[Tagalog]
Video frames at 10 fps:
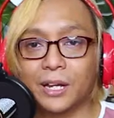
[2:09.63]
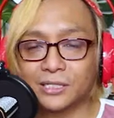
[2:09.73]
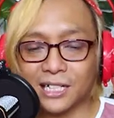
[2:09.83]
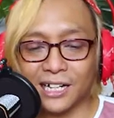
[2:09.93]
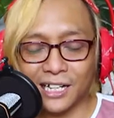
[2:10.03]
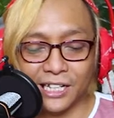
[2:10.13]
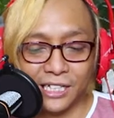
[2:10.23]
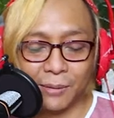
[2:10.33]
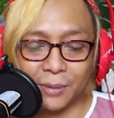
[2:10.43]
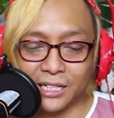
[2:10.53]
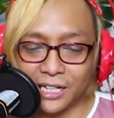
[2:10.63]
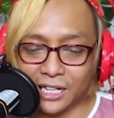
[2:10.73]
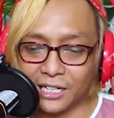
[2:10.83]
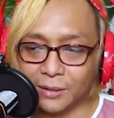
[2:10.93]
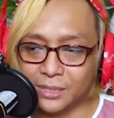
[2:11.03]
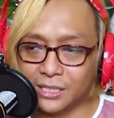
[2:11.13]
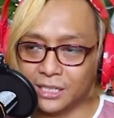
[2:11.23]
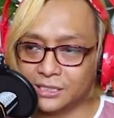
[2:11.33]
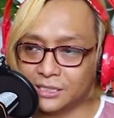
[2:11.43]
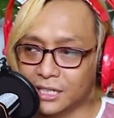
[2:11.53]
Pero sa case namin, nilagay namin
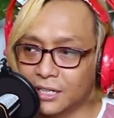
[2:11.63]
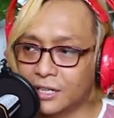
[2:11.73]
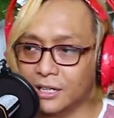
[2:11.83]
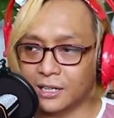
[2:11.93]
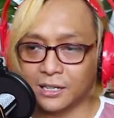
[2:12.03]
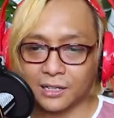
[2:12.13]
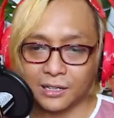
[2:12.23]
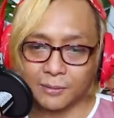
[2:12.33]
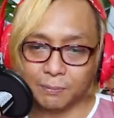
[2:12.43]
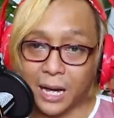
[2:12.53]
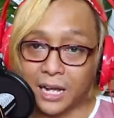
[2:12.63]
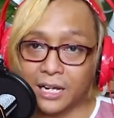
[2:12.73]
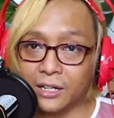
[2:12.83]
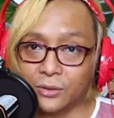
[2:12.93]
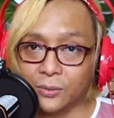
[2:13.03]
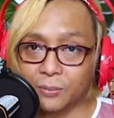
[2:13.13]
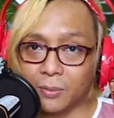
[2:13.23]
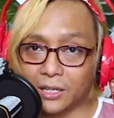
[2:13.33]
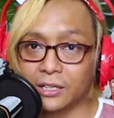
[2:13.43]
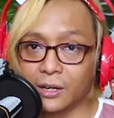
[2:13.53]
siya sa paanan ng
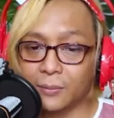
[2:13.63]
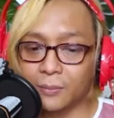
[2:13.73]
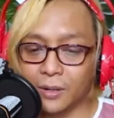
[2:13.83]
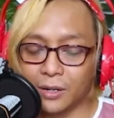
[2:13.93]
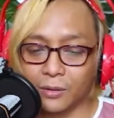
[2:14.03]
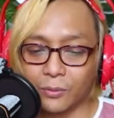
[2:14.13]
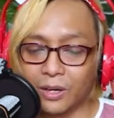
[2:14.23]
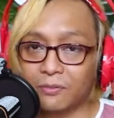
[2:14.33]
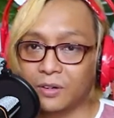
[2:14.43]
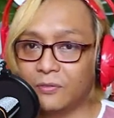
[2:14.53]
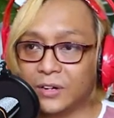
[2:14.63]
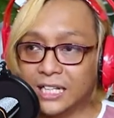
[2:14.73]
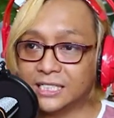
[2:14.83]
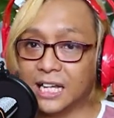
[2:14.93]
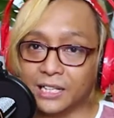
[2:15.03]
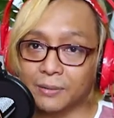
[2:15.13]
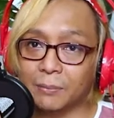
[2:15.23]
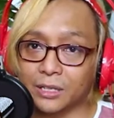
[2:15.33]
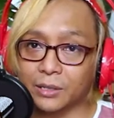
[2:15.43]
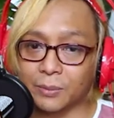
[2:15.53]
bathtub. Uh, we have a freestanding
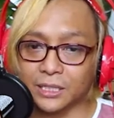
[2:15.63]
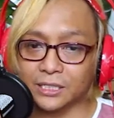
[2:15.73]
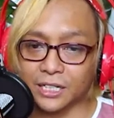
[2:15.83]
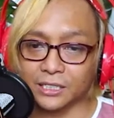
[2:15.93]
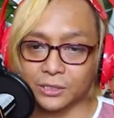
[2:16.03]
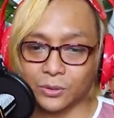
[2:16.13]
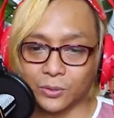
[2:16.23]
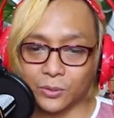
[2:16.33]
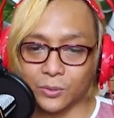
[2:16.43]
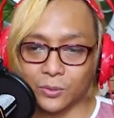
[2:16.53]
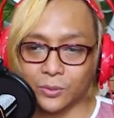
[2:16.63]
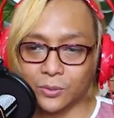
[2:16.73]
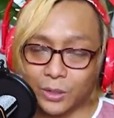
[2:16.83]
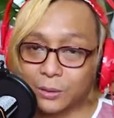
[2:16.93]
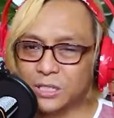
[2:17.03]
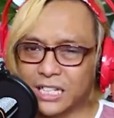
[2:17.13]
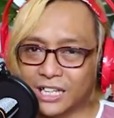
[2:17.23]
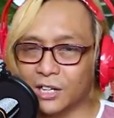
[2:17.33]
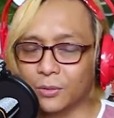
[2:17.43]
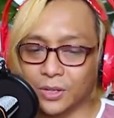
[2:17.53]
bathtub kasi. So, pwede mo siya
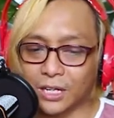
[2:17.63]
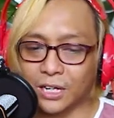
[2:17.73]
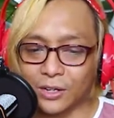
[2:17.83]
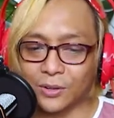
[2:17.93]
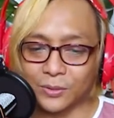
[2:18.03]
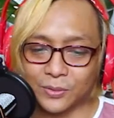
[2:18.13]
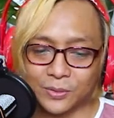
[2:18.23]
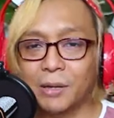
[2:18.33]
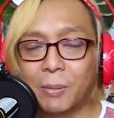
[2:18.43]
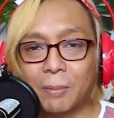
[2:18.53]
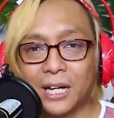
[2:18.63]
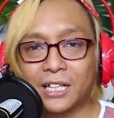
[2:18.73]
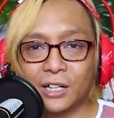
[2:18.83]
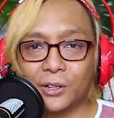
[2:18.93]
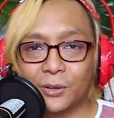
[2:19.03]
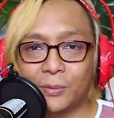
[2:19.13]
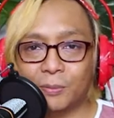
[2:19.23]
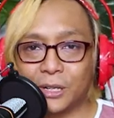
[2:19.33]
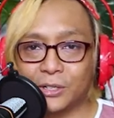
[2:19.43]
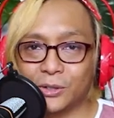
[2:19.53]
igalaw-galaw. Ipapakita ko yung
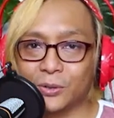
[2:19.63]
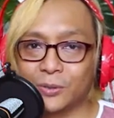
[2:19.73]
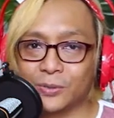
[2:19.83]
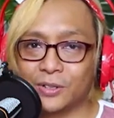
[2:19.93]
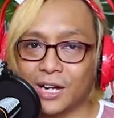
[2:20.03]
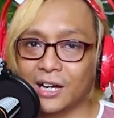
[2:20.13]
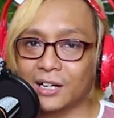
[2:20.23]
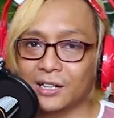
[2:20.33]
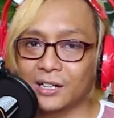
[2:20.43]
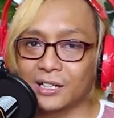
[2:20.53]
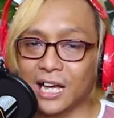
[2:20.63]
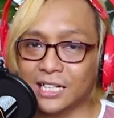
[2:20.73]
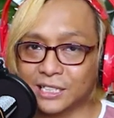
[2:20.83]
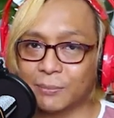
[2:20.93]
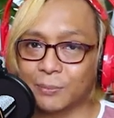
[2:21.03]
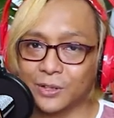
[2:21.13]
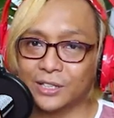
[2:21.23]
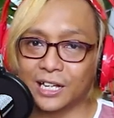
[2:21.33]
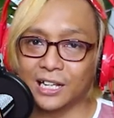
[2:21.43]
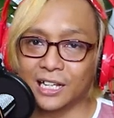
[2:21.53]
picture nung rack uh, na
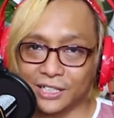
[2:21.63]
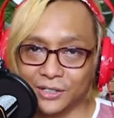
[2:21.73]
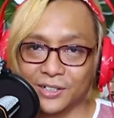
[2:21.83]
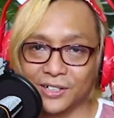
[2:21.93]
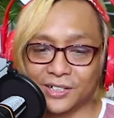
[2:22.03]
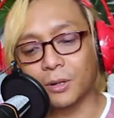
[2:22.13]
assembled na later.